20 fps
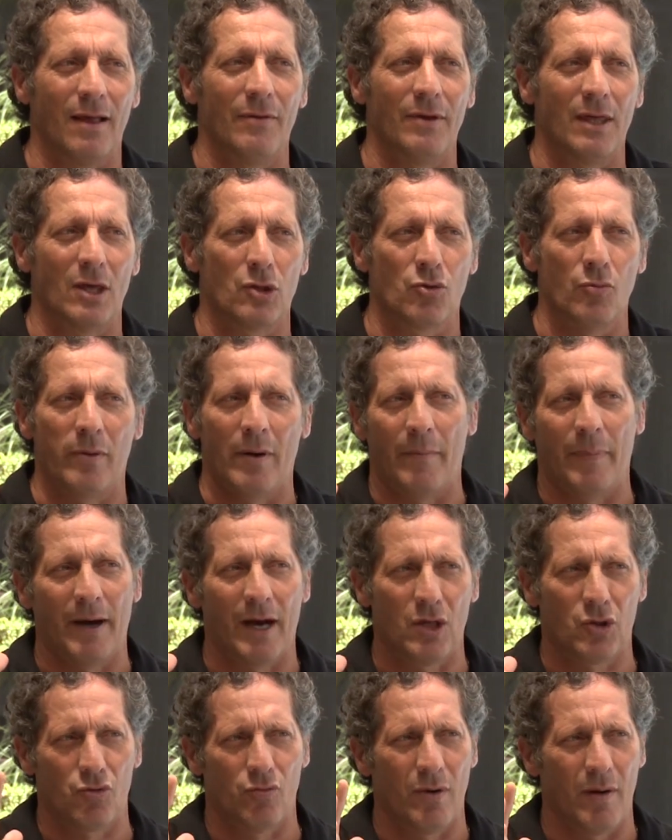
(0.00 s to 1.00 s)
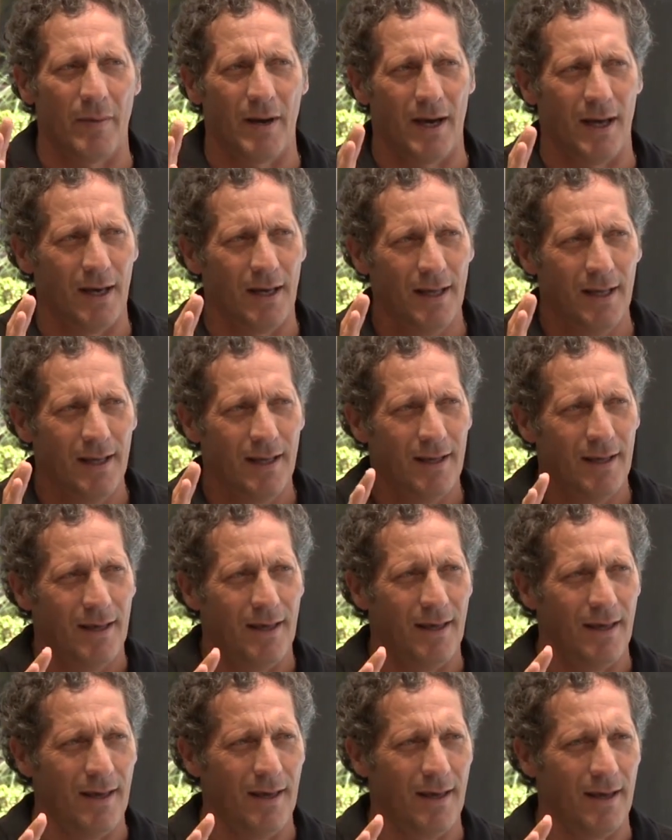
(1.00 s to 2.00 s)
la vida a su papá, a su mamá,
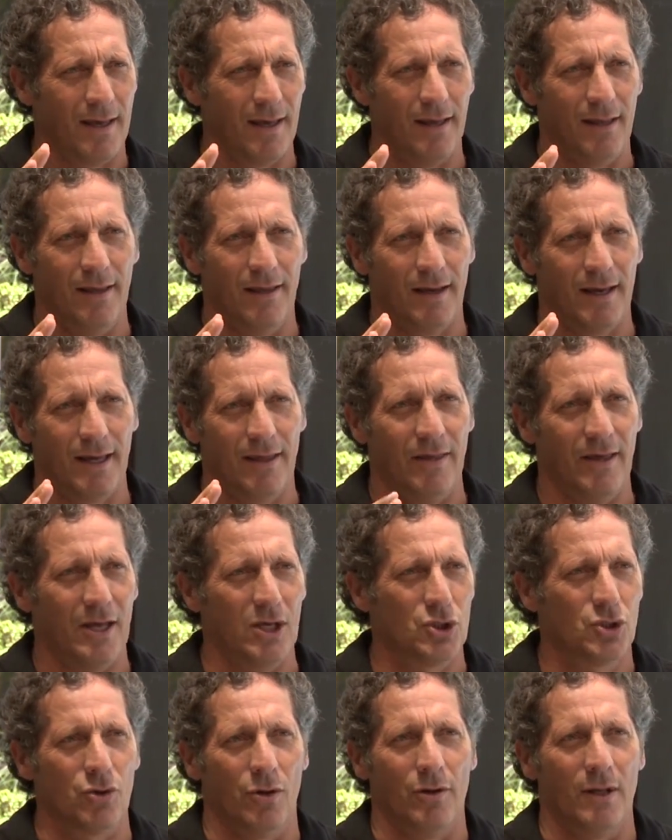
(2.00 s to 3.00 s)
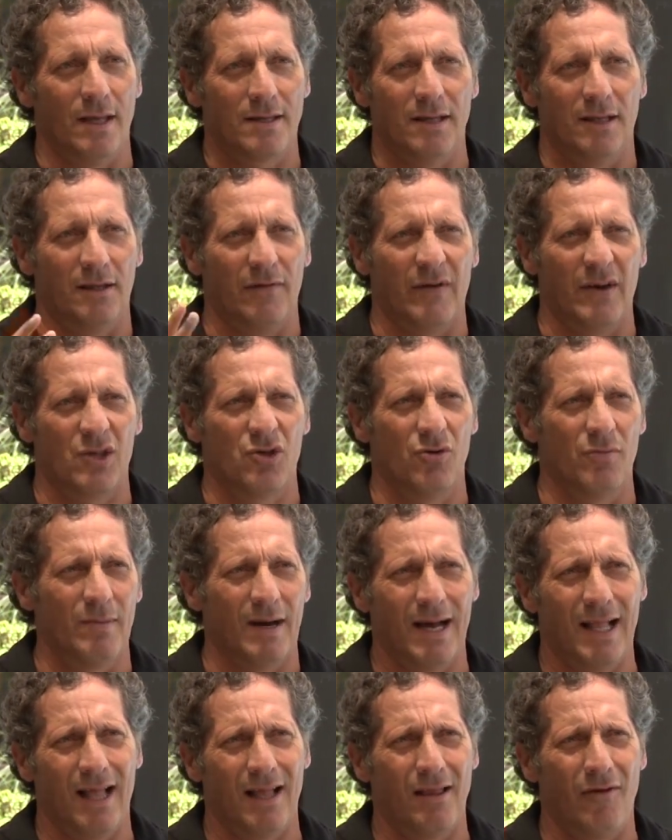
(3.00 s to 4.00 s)
eh, que, de hecho la satisfacción
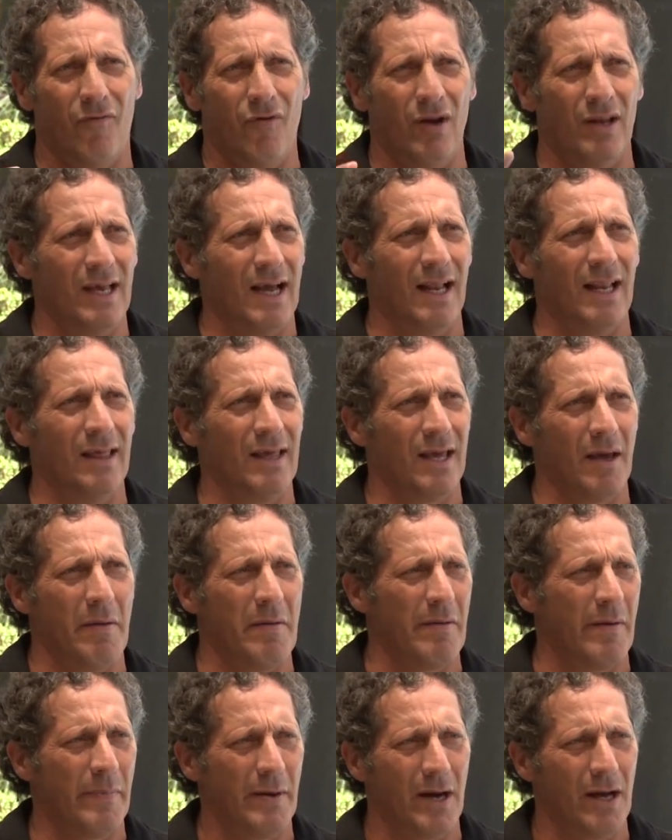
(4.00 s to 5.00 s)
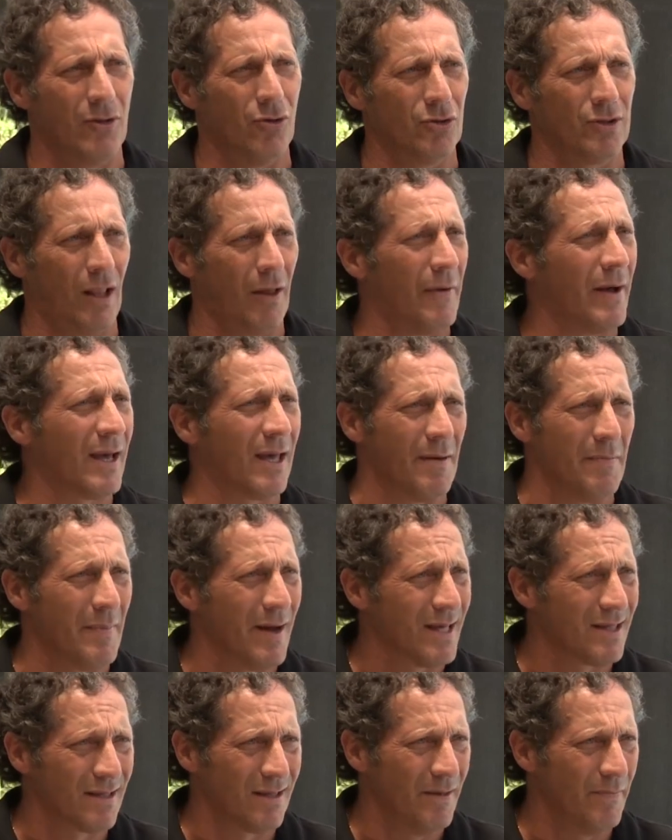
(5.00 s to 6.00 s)
más grande fue el día que le dije a mi papá, no trabajes
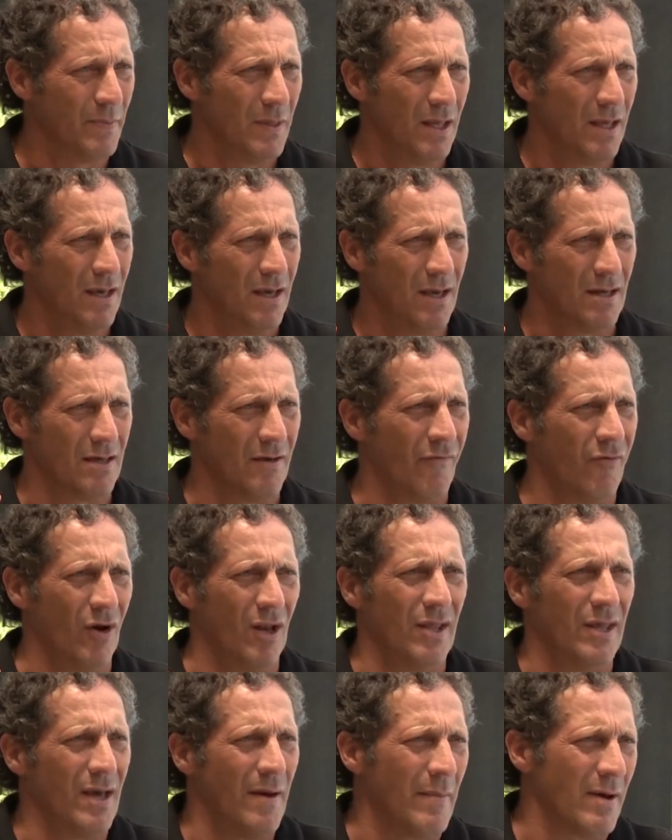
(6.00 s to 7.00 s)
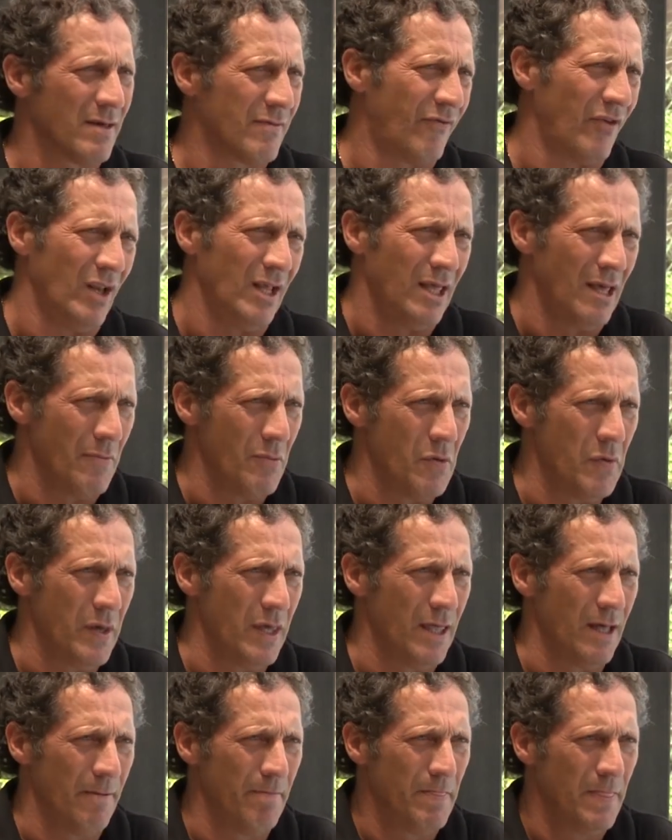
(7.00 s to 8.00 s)
más. Ese fue el día más feliz de mi
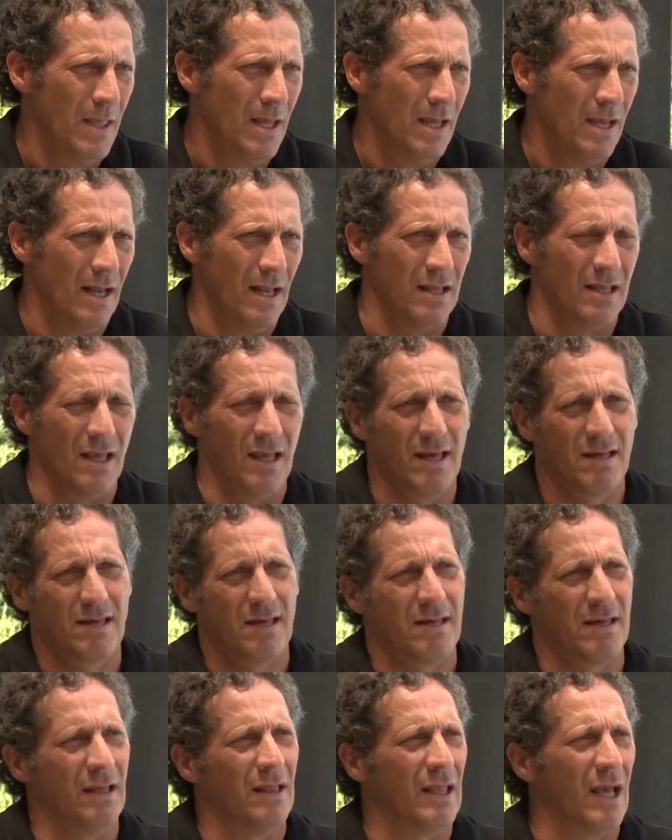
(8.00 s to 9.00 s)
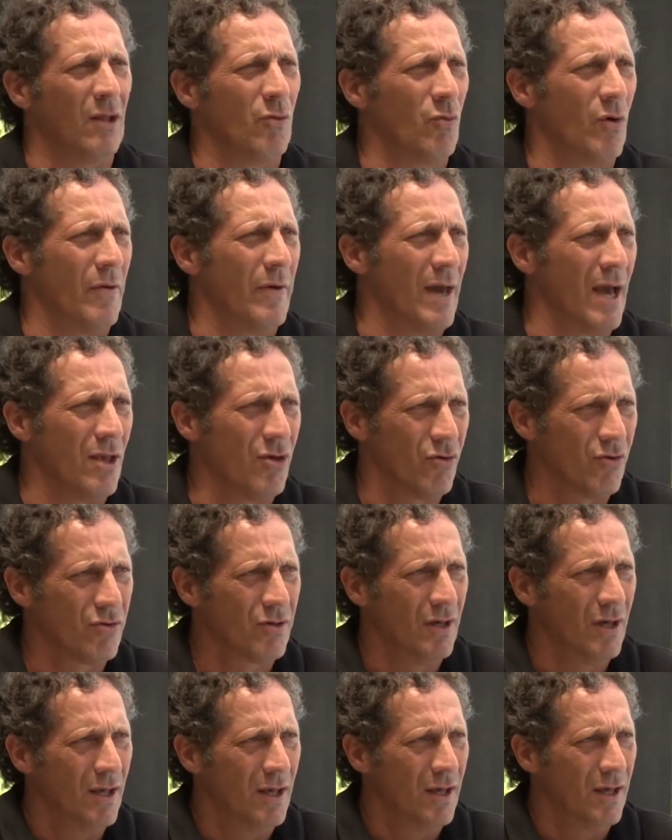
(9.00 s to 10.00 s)
vida. Él tenía 69
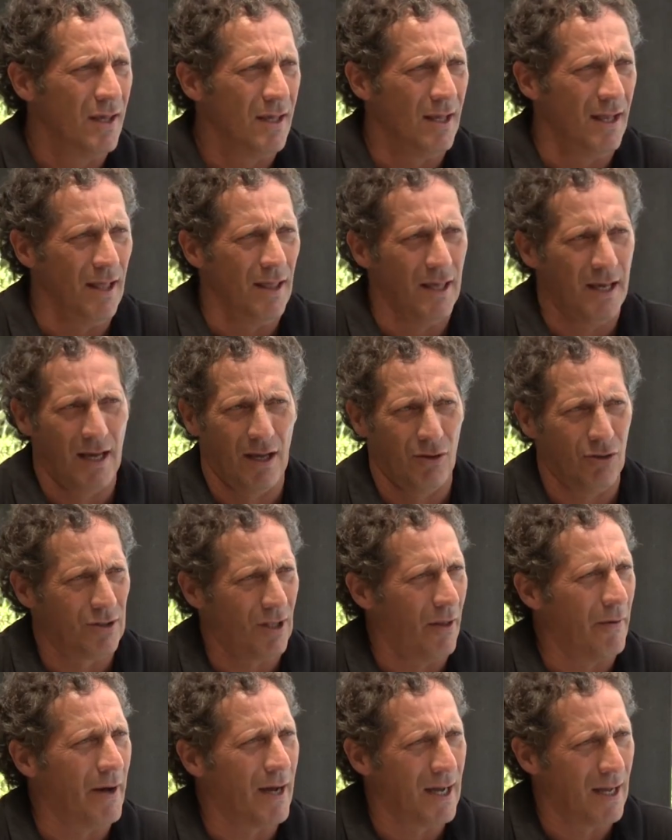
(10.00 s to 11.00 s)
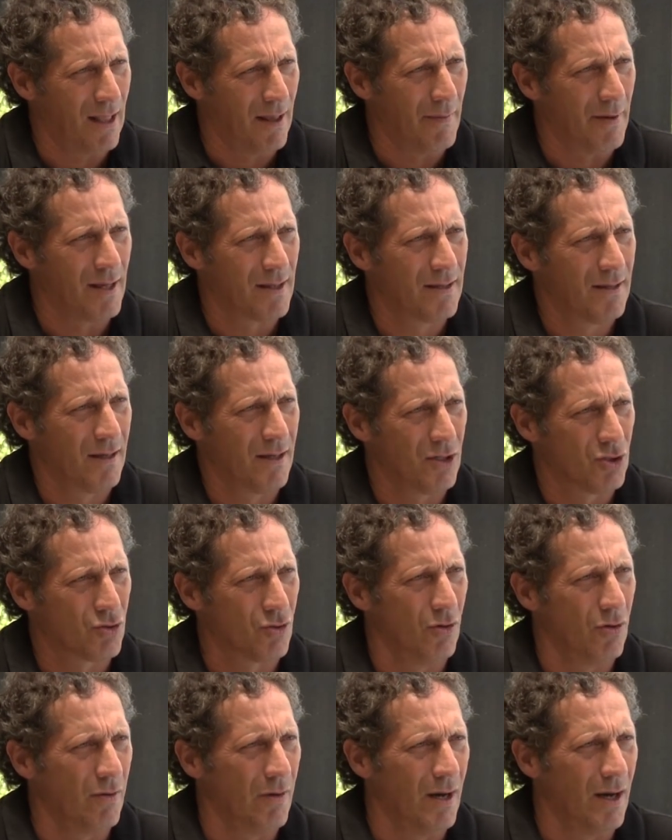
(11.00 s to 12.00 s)
años y le dije que no trabajara más, que
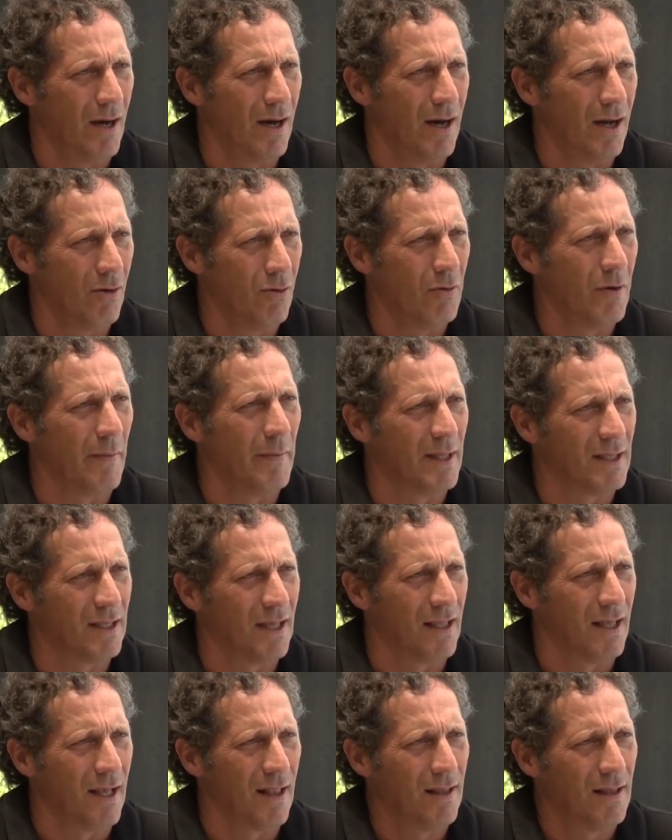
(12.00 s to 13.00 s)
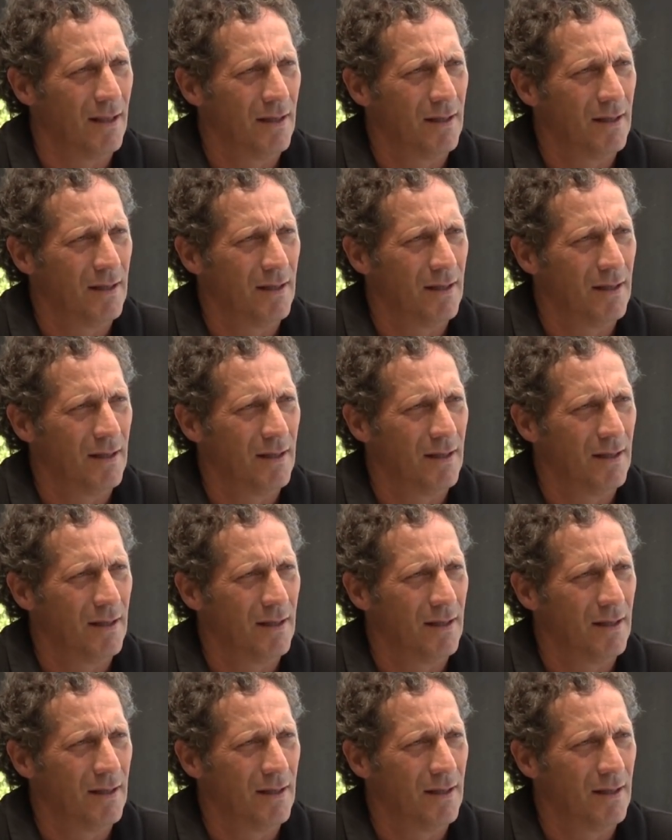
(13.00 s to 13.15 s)
yo iba, lo iba a mantener.